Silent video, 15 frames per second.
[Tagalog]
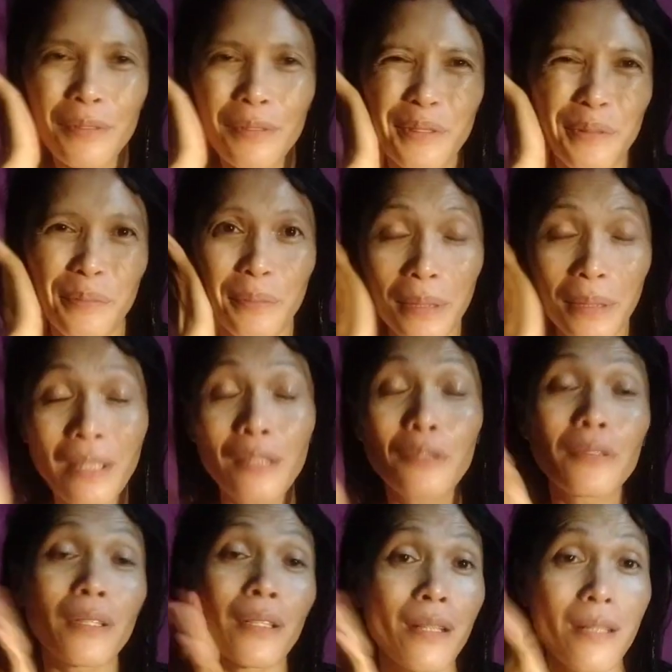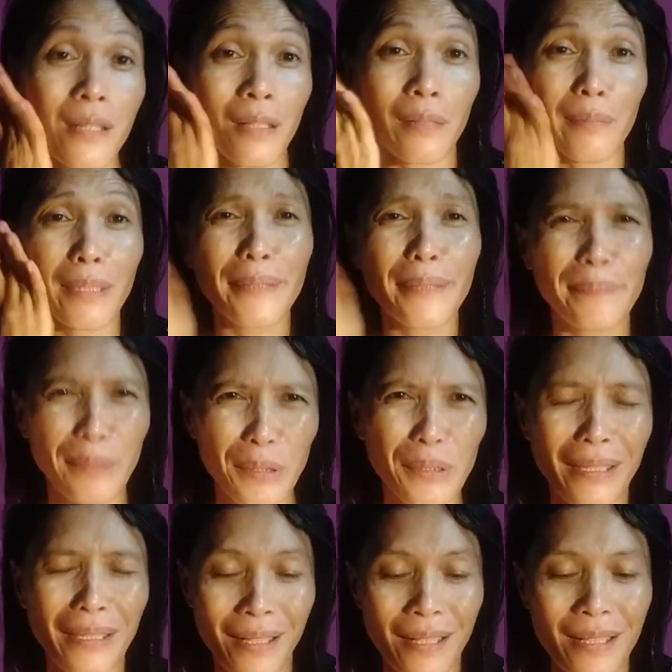oh, ano talaga siya? Malambot
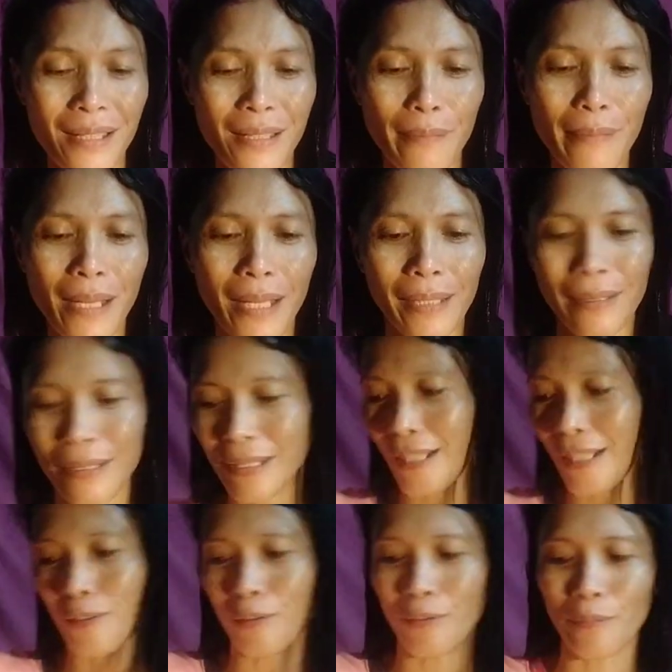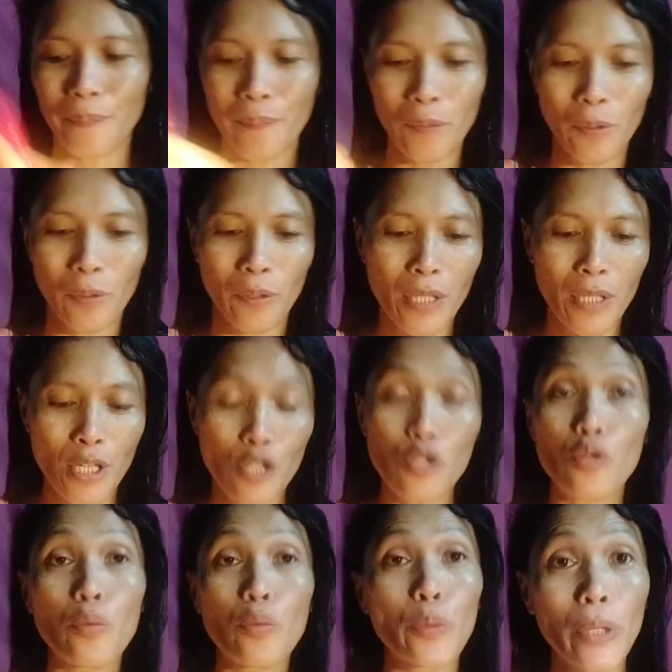talaga sa balat. Tsaka itong
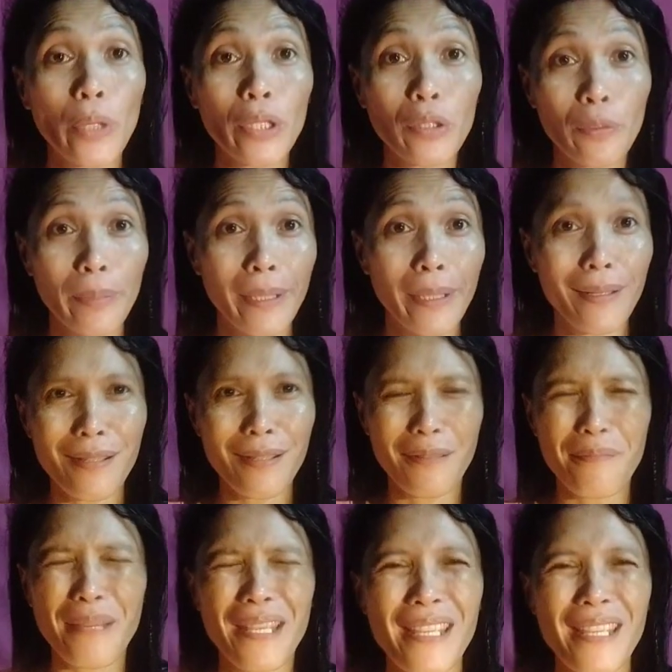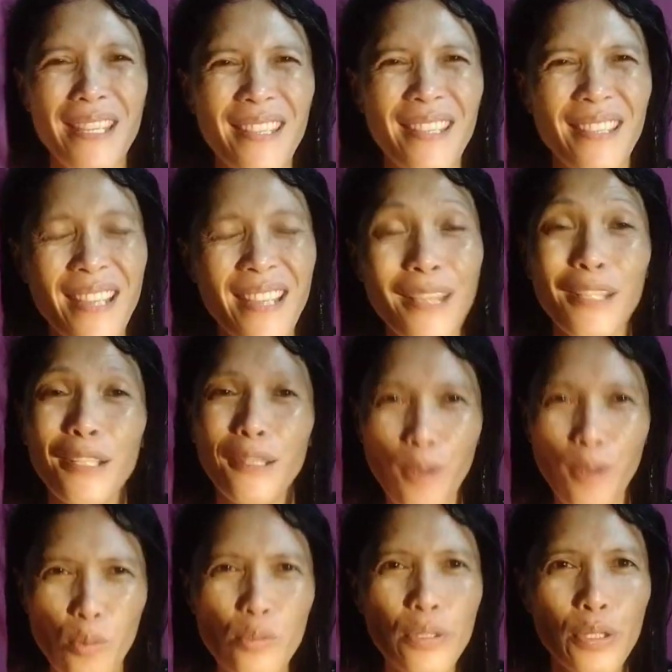subukan niyo para siyang may
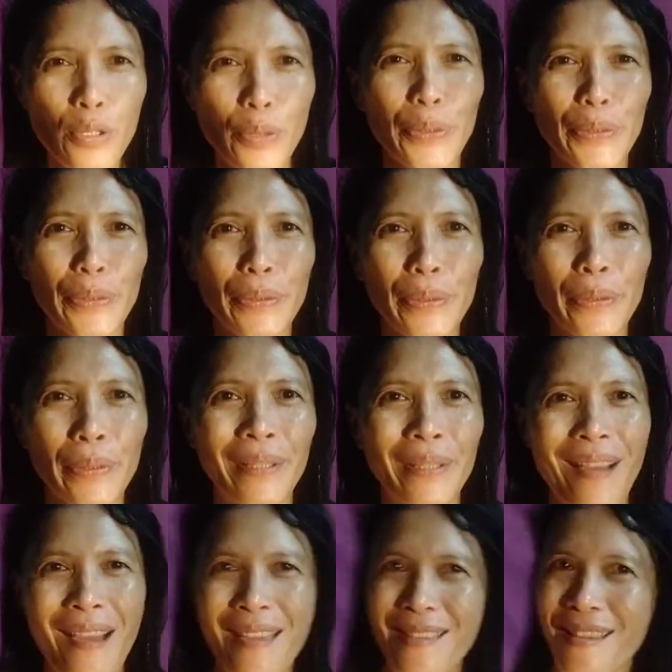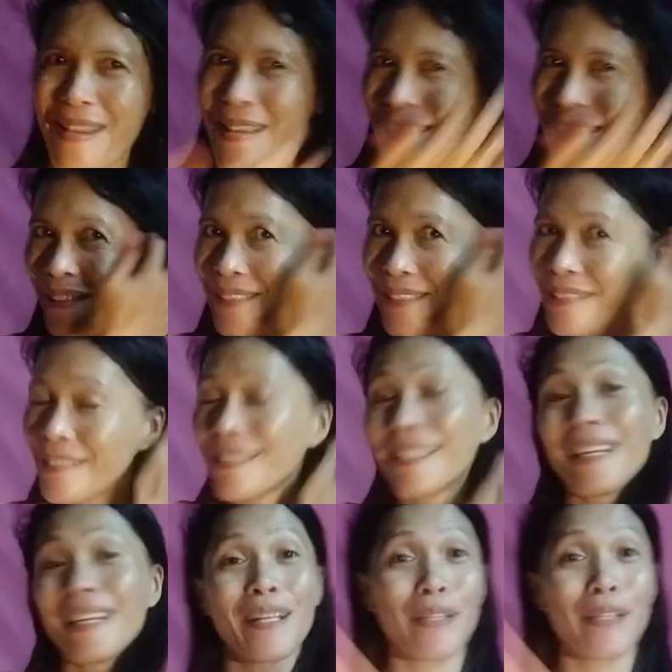lotion. Ayan
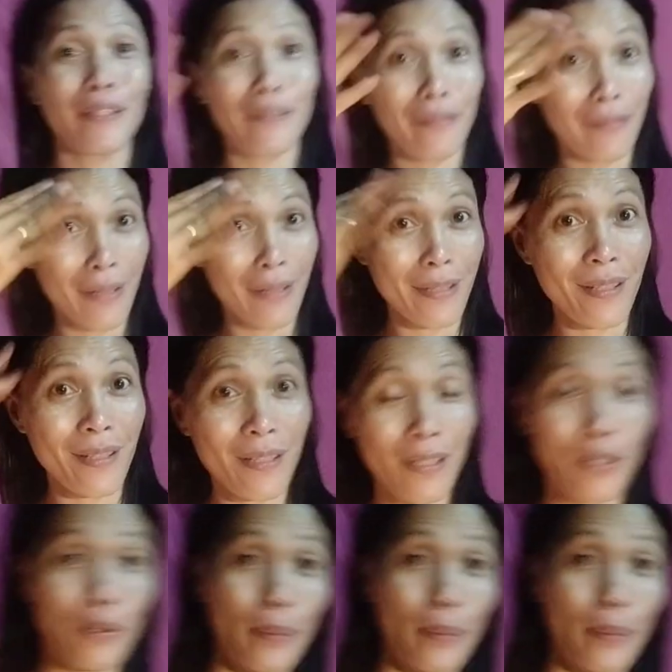na fresh na si